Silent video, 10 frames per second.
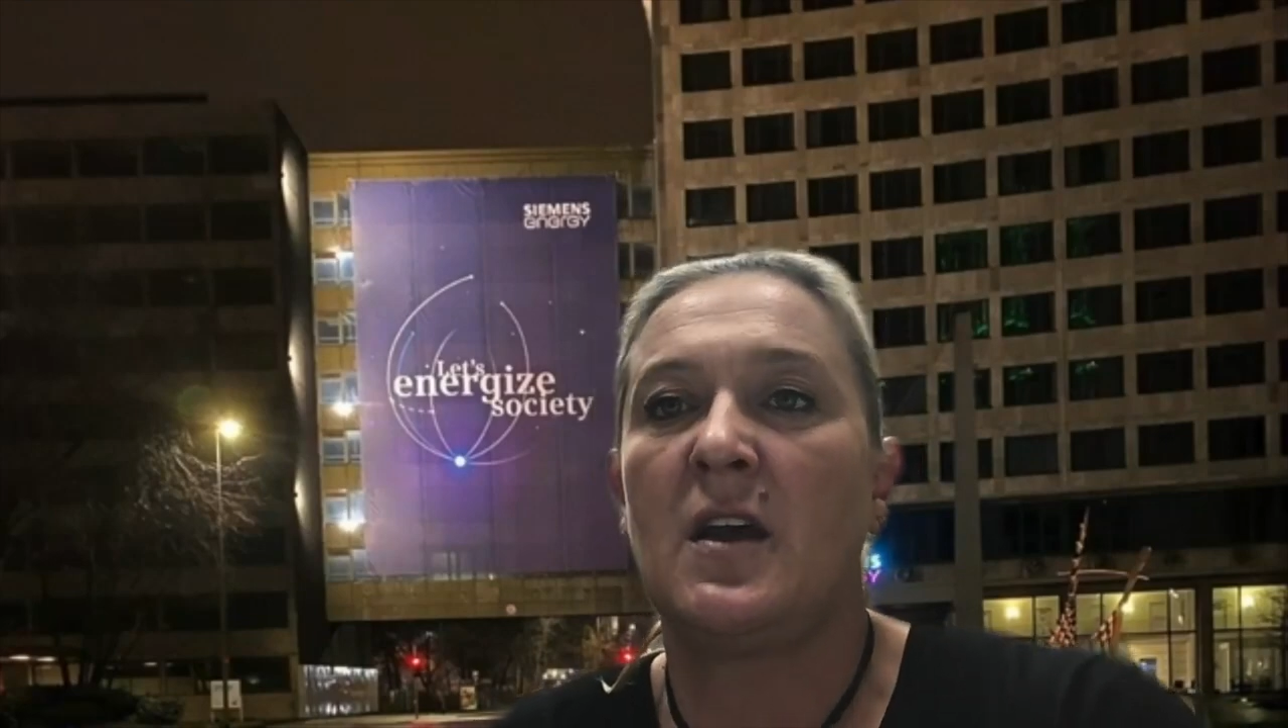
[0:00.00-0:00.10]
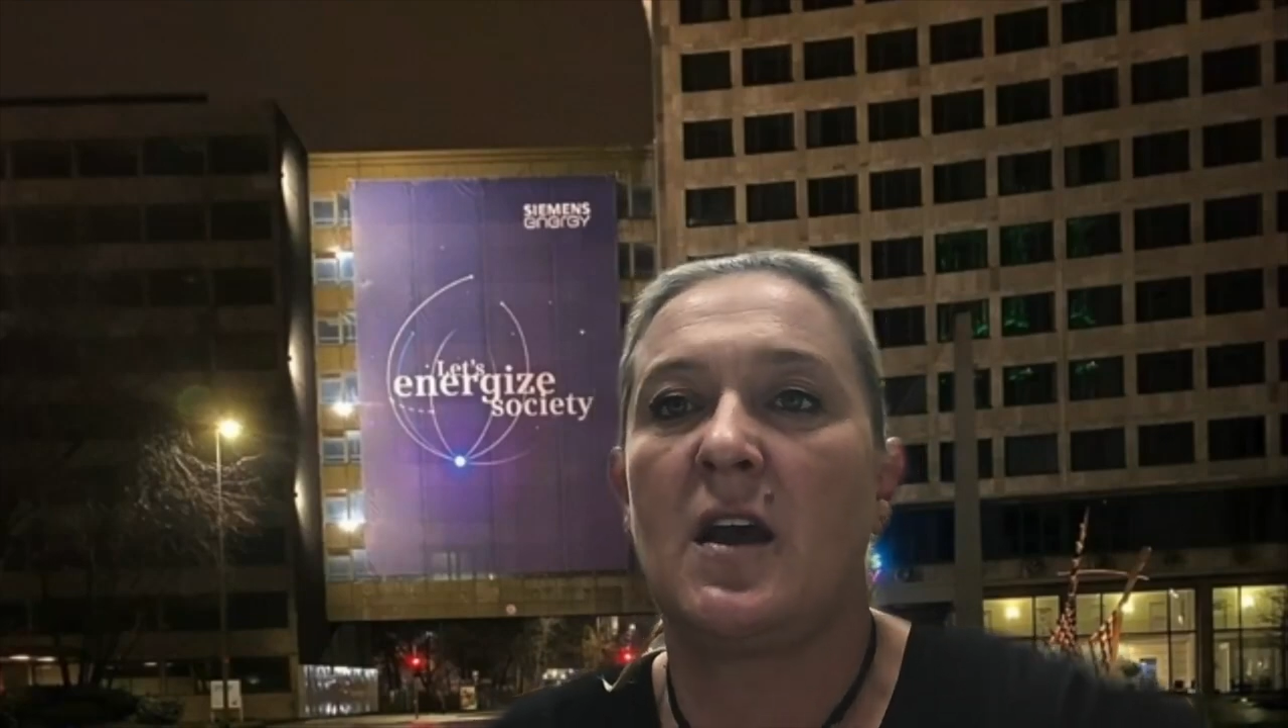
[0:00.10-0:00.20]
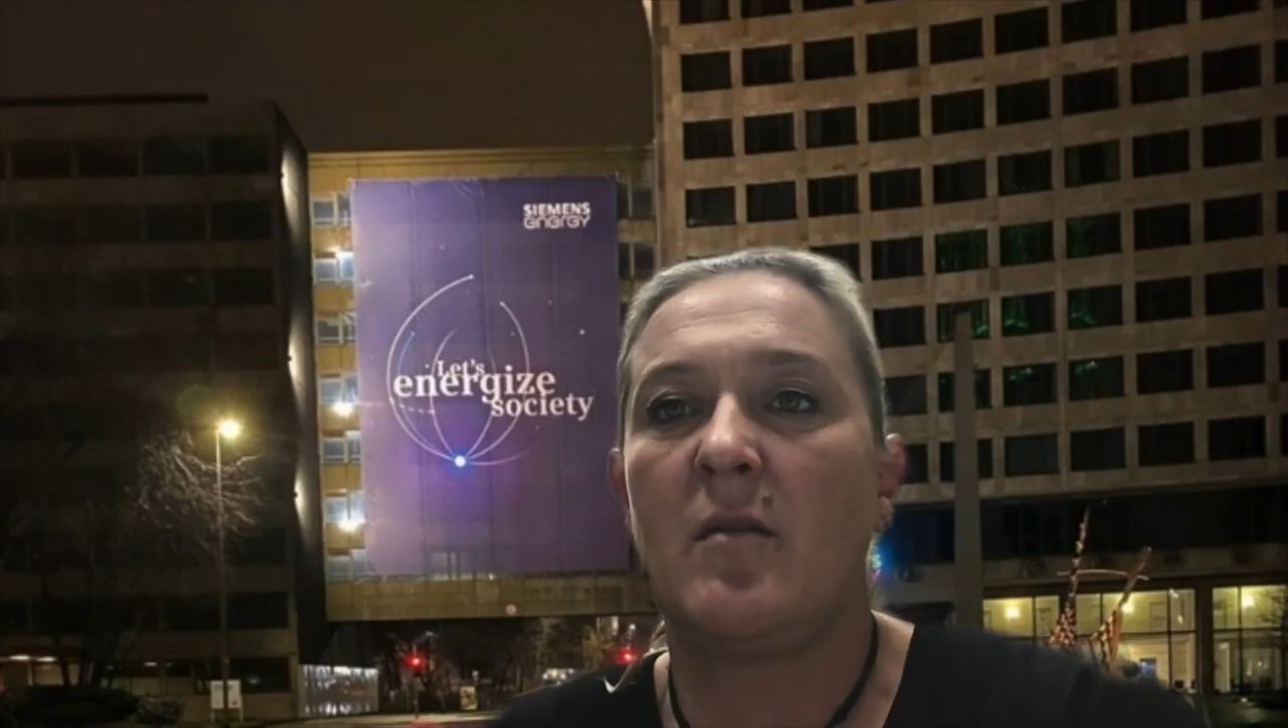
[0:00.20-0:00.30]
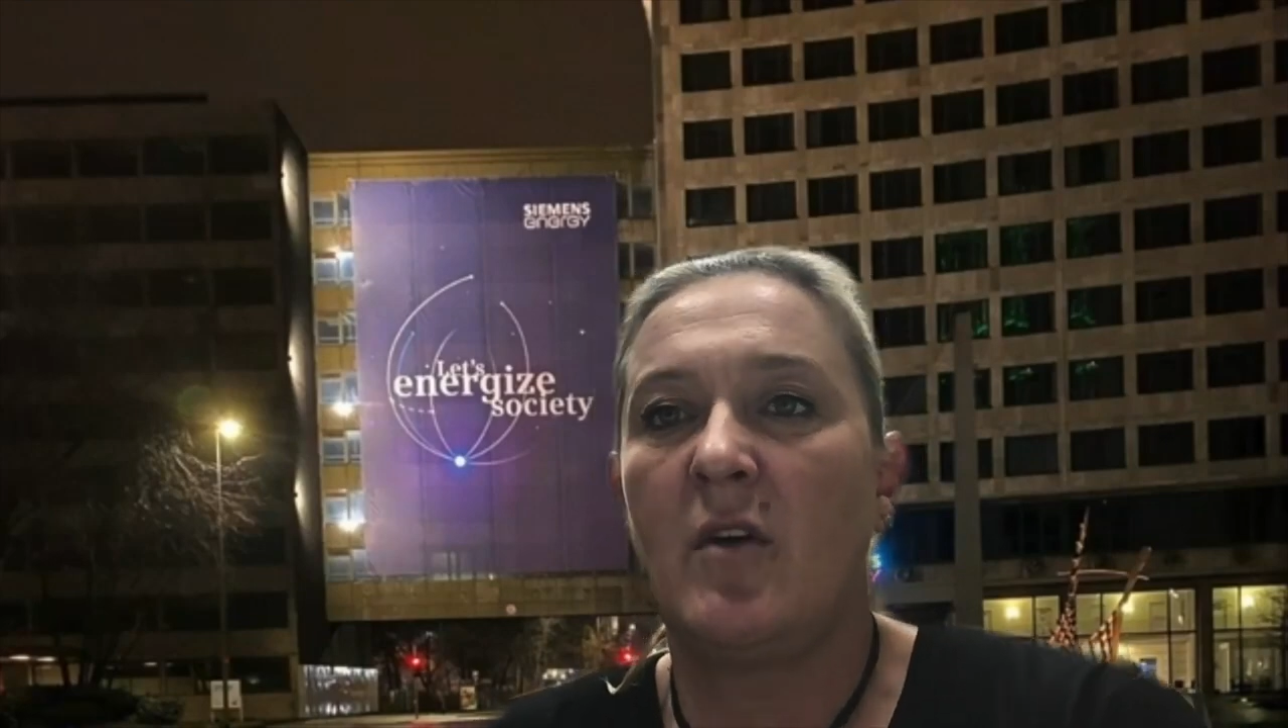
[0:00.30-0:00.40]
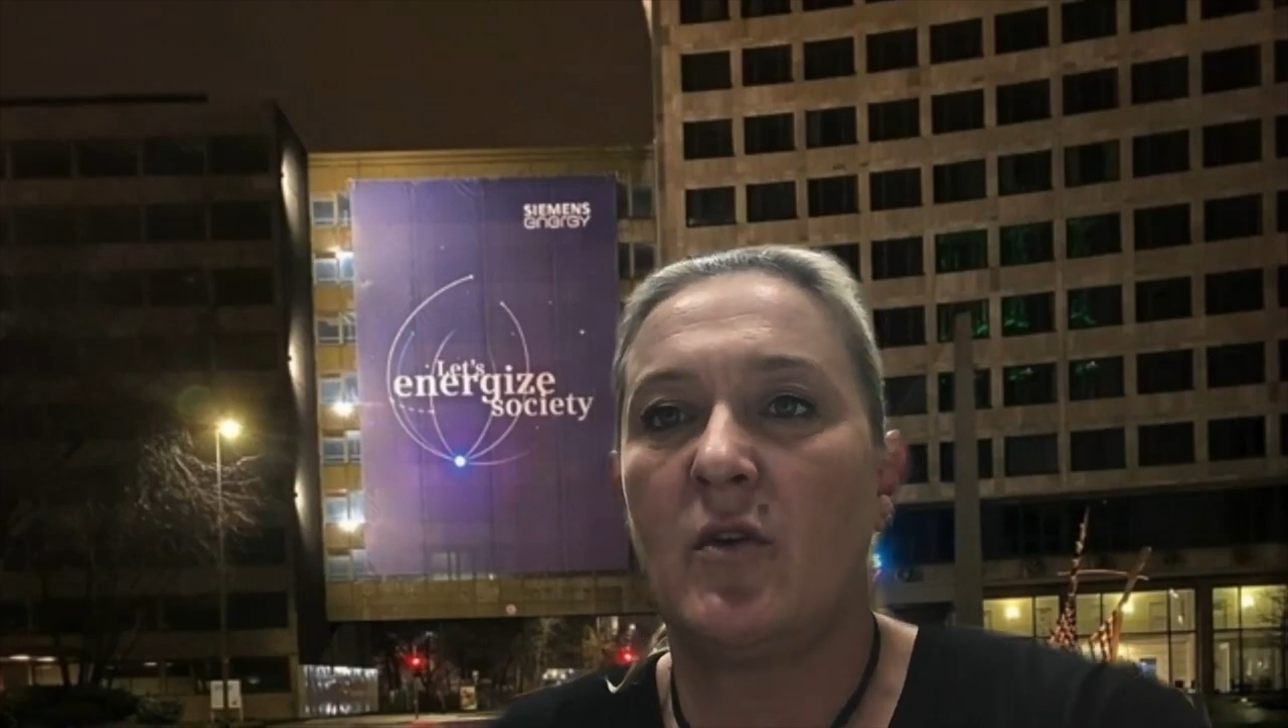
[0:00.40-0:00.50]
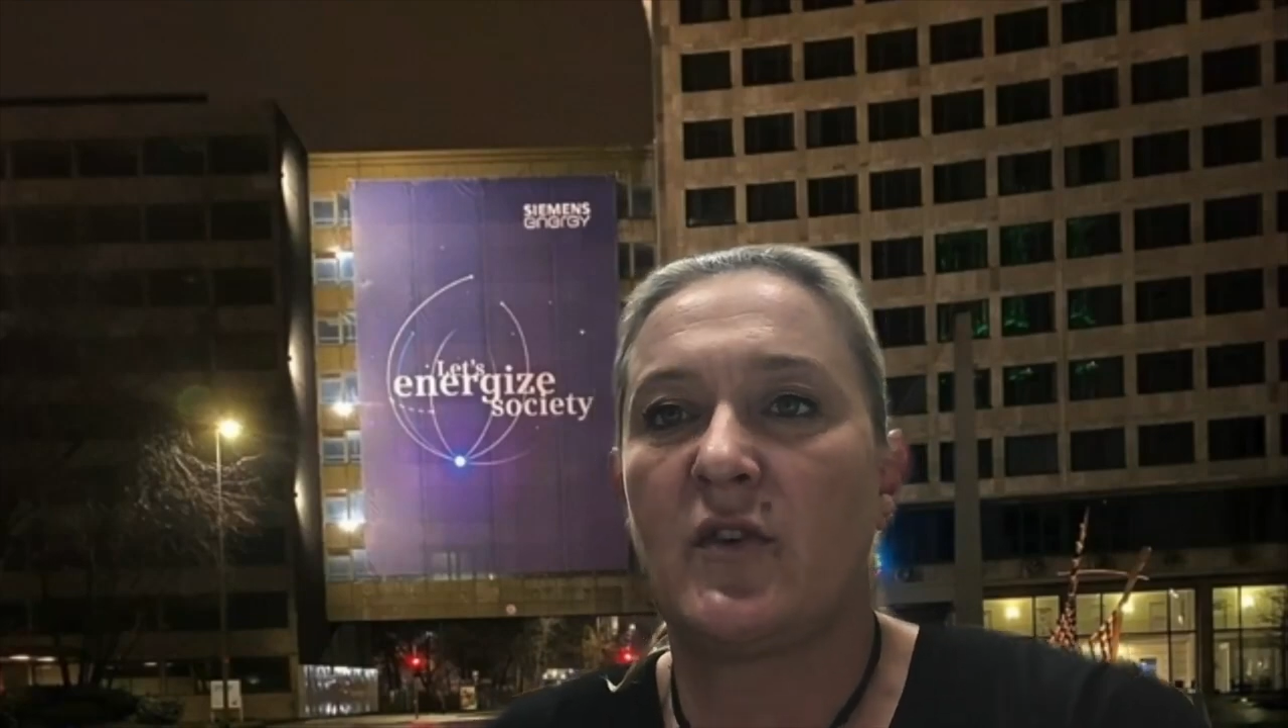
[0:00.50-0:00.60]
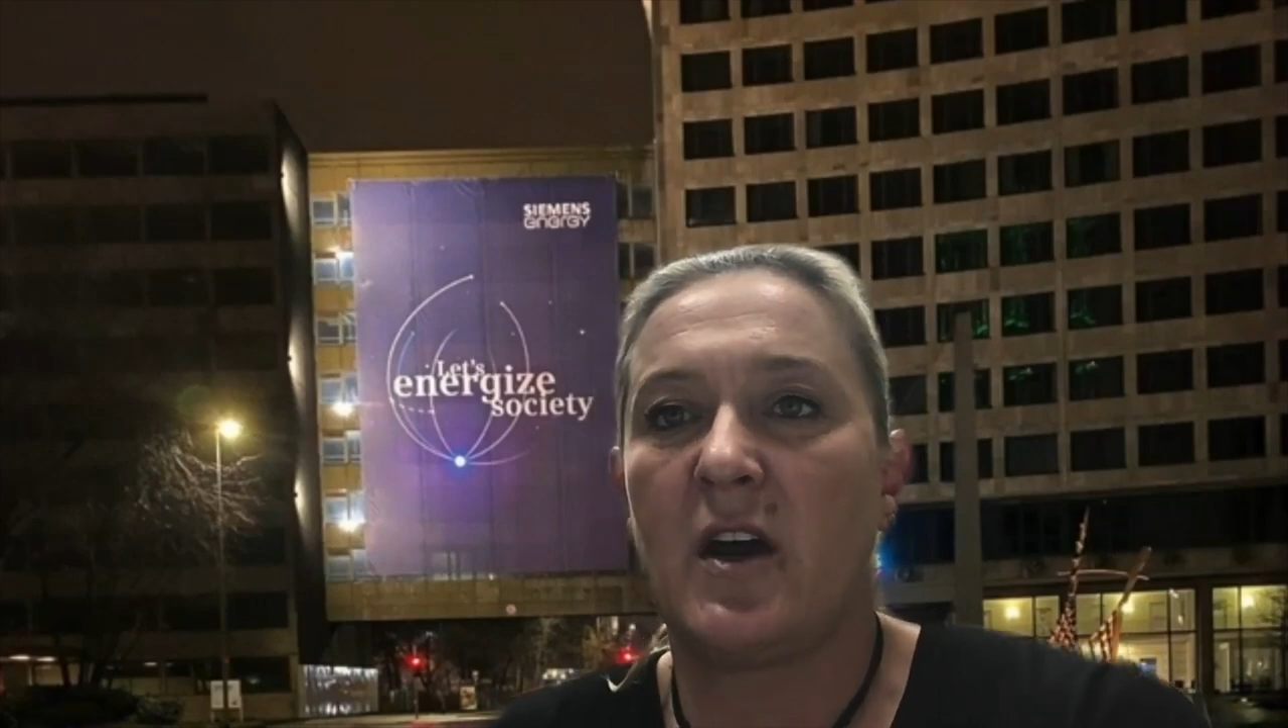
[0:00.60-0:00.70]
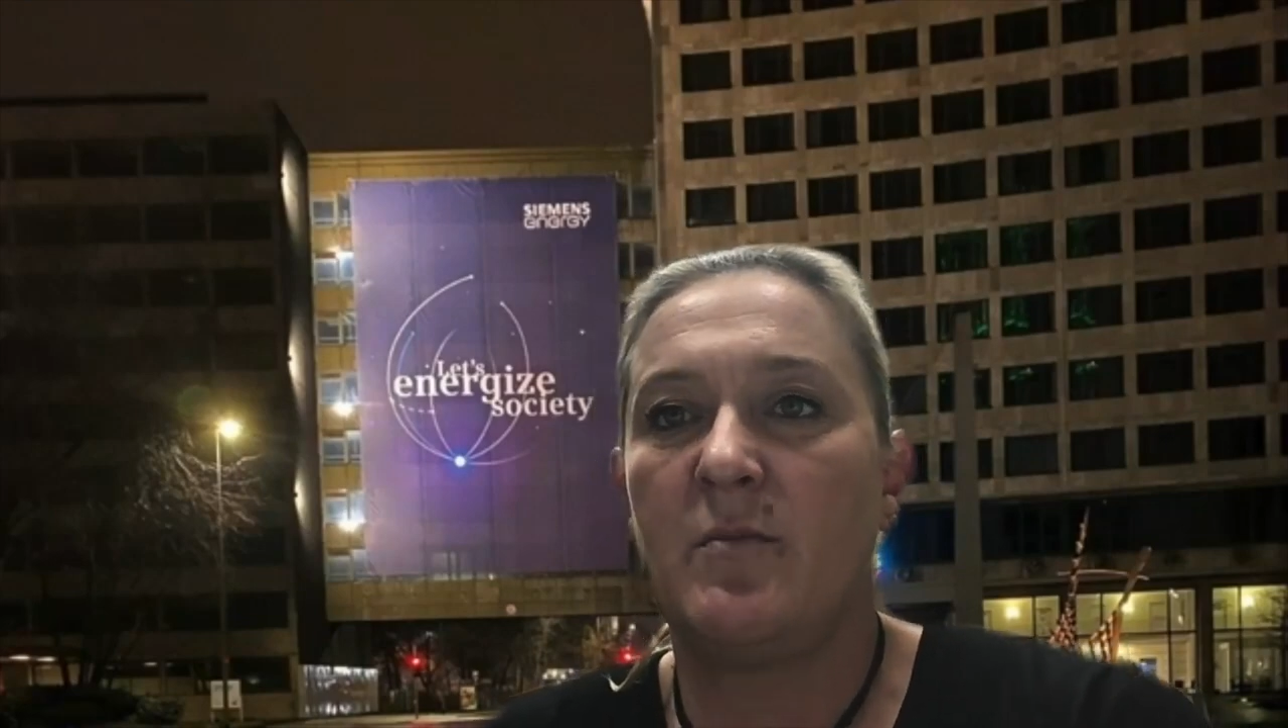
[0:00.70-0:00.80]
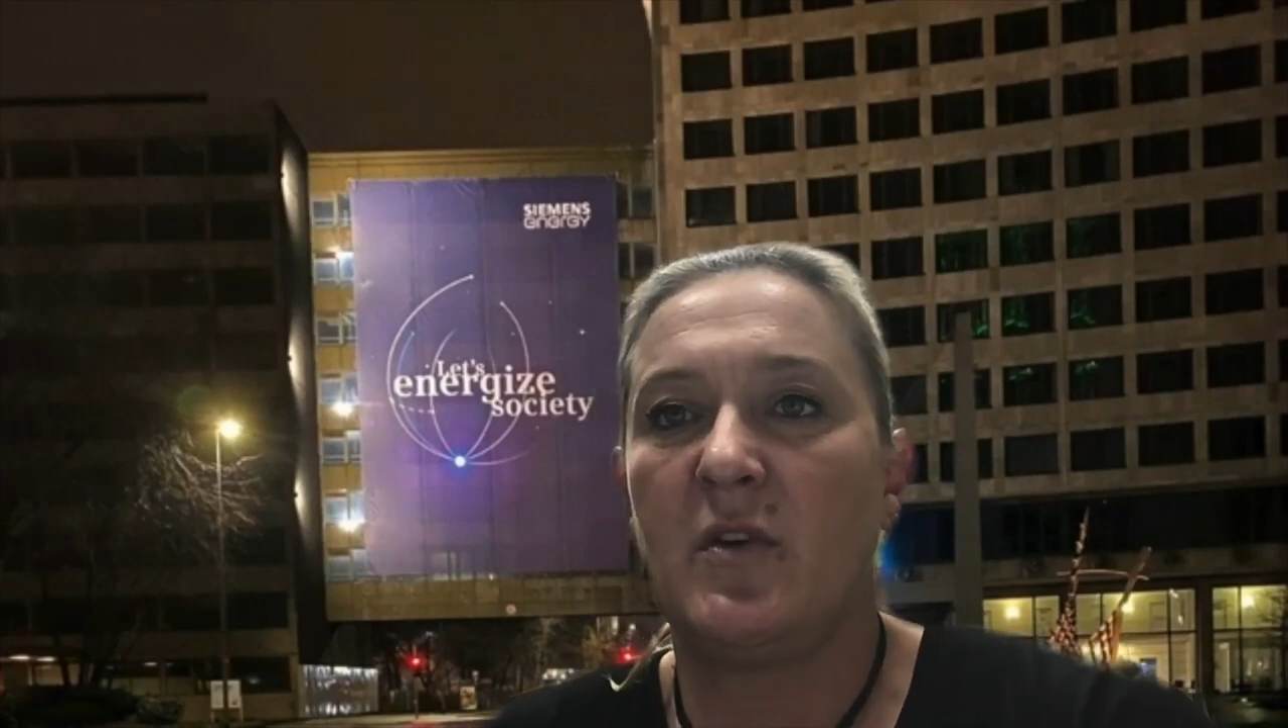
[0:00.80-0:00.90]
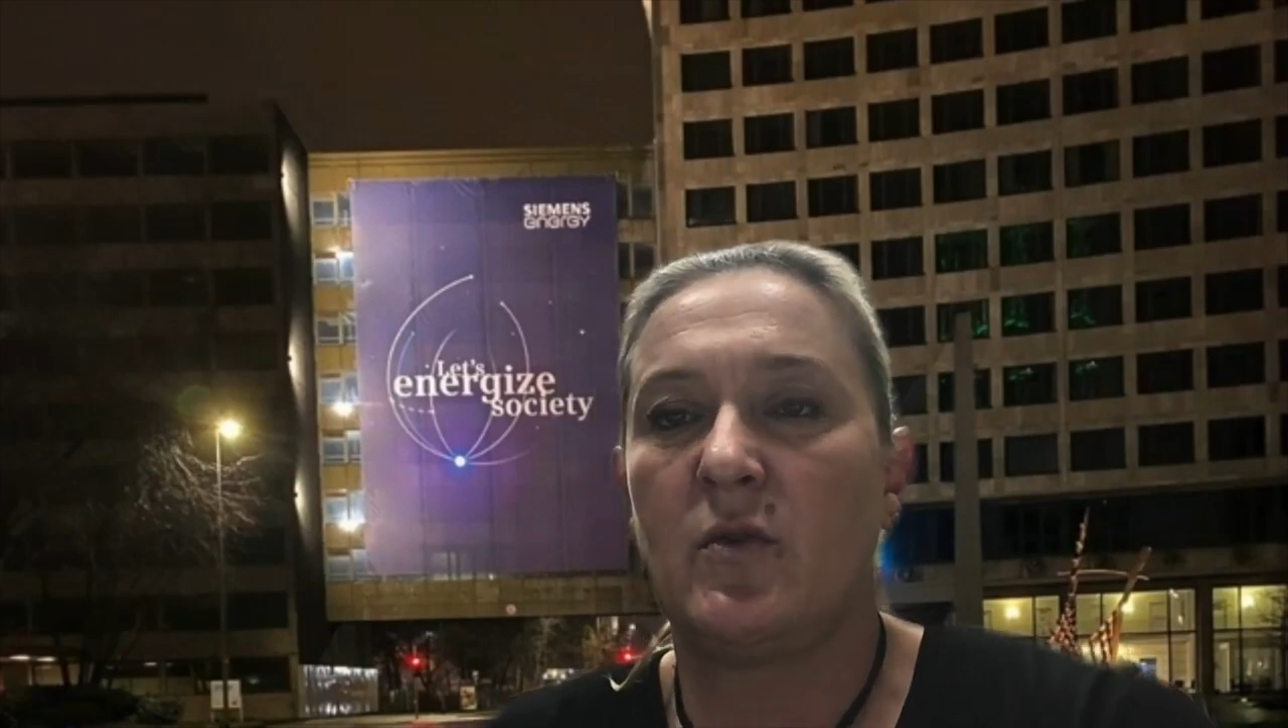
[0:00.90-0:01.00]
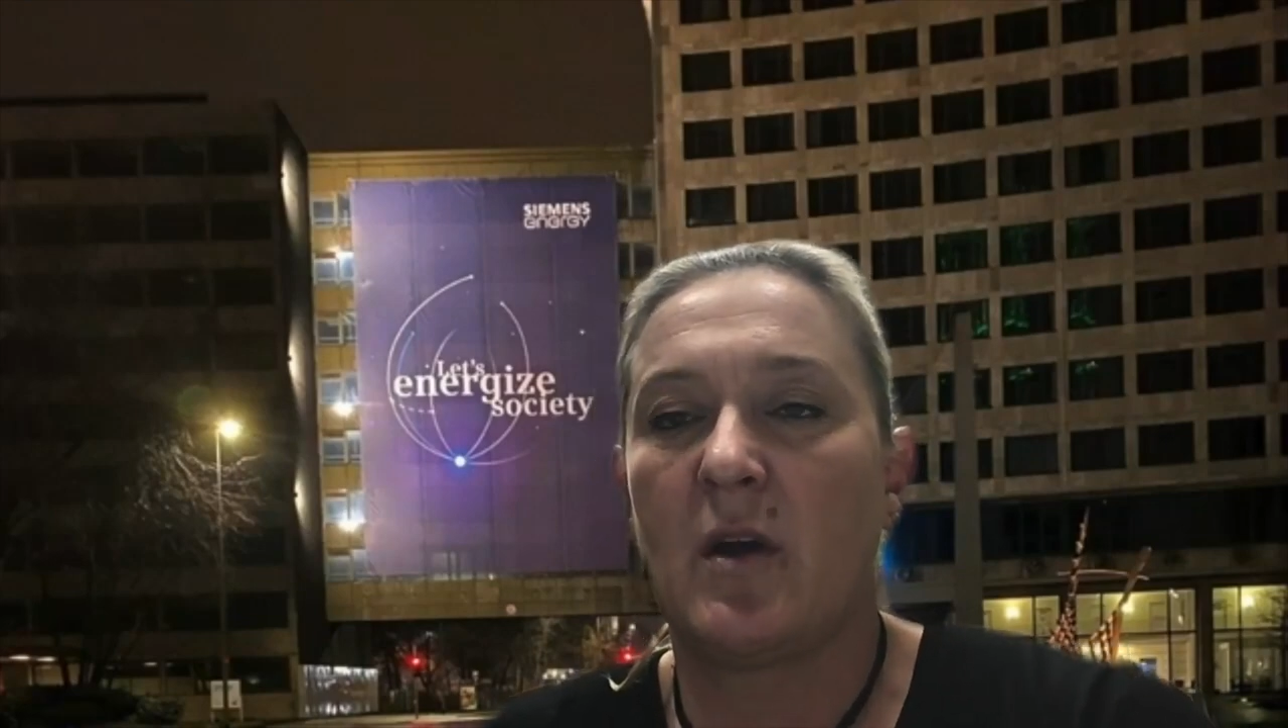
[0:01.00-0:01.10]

Immer unter Einbindung